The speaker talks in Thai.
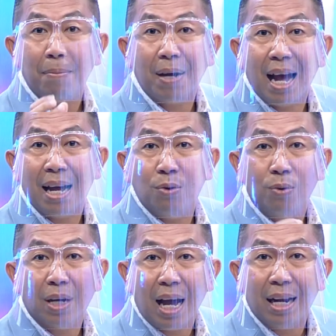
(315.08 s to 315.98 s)
น้ำค่า
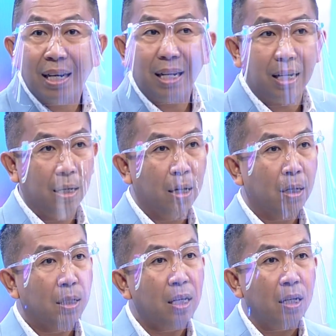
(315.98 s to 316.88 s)
นู่นค่านี่
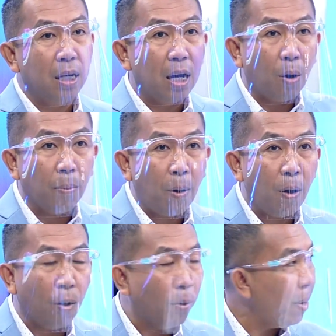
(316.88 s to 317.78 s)
ที่เหลือของพ่
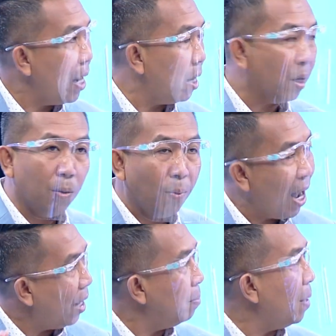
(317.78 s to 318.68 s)
อของแม่แล้วก็
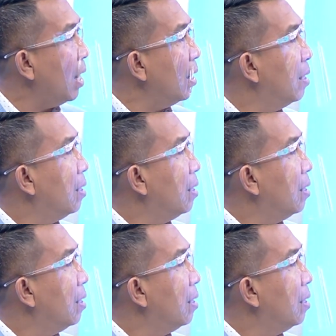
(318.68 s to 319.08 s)
ว่ากันไป